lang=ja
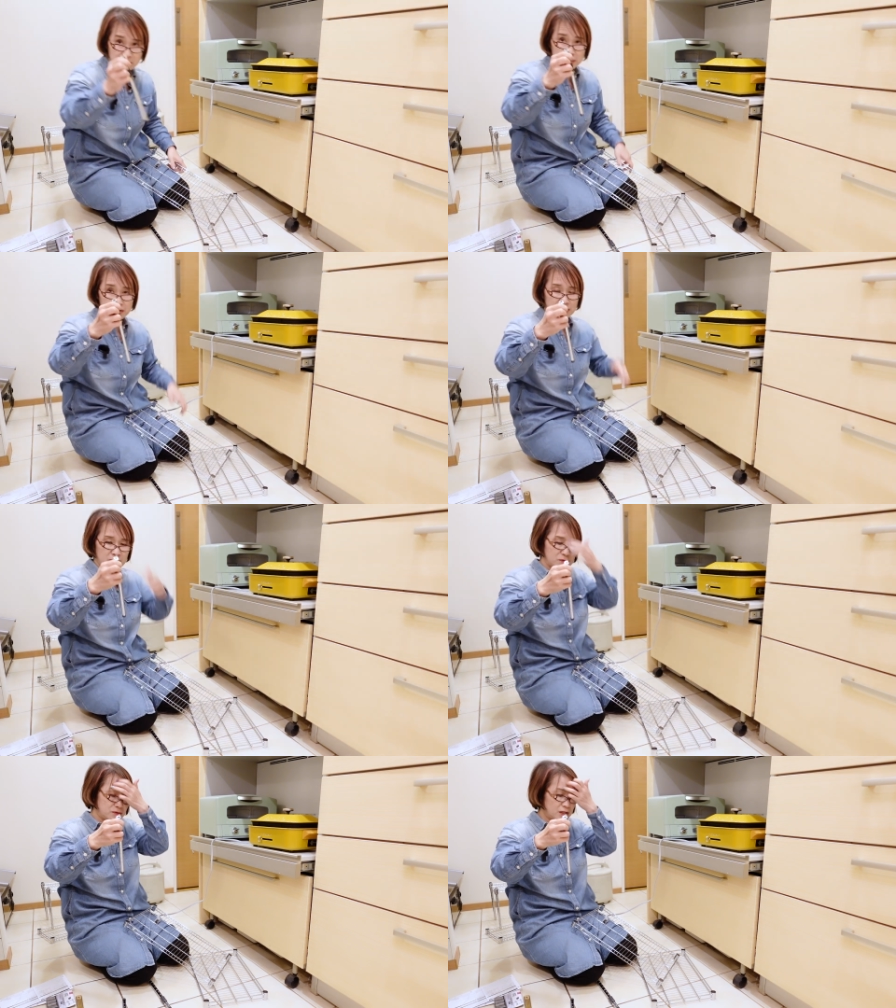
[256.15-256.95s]
短い
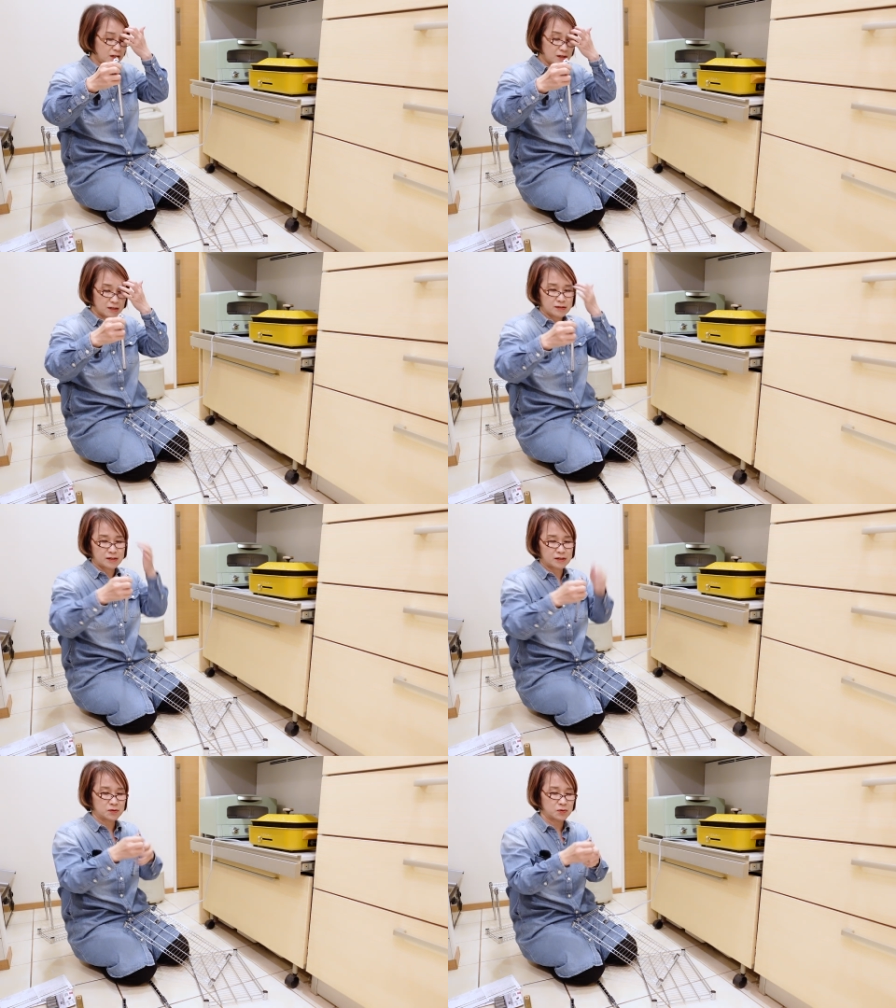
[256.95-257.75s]
の売ってなかっ
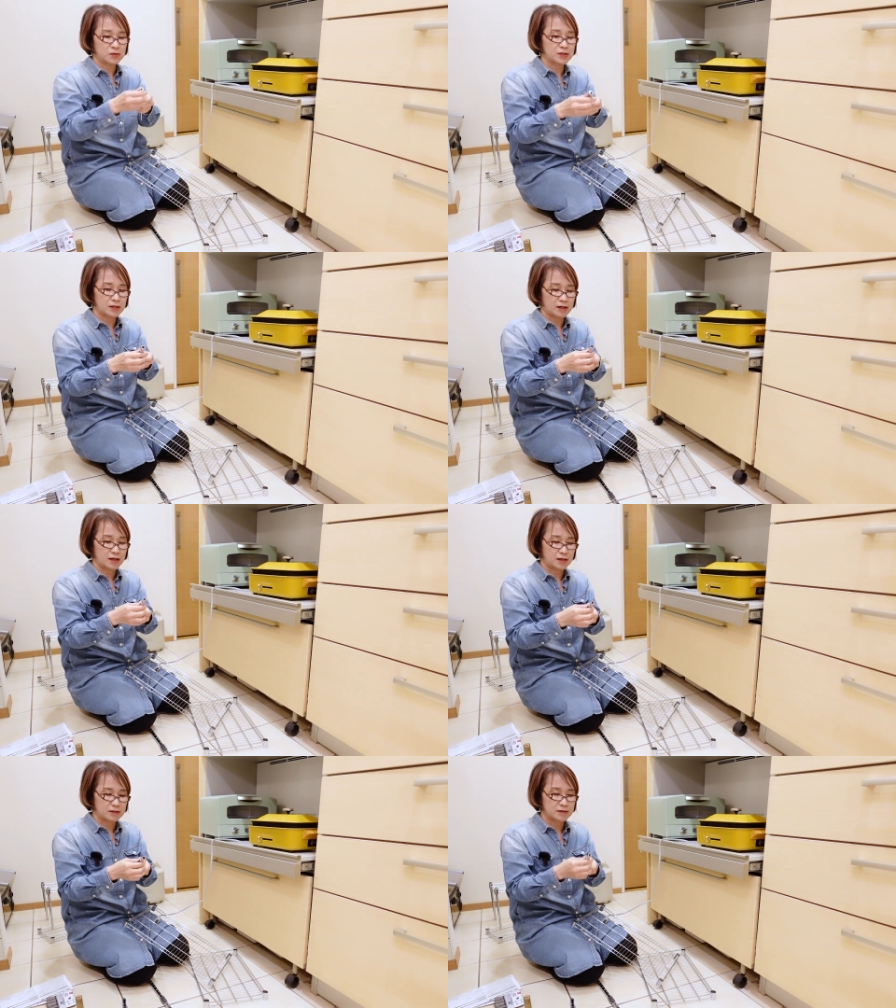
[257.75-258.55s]
たん今日行った
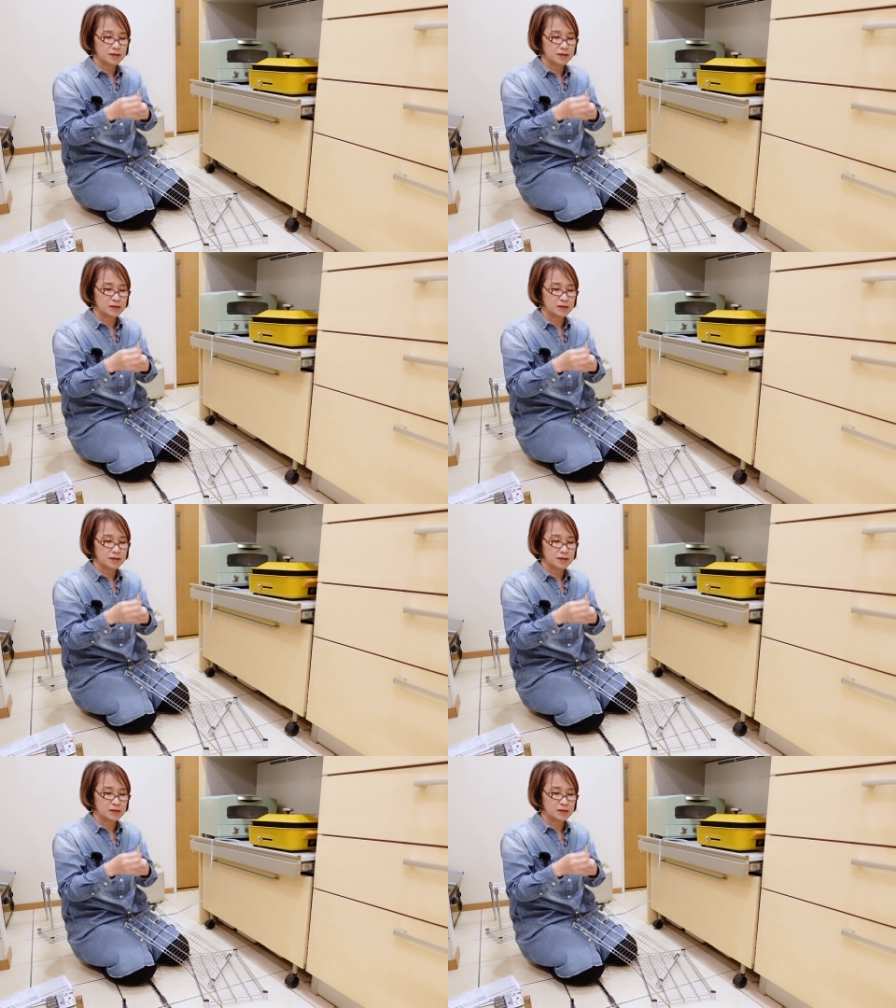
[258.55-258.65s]
ら。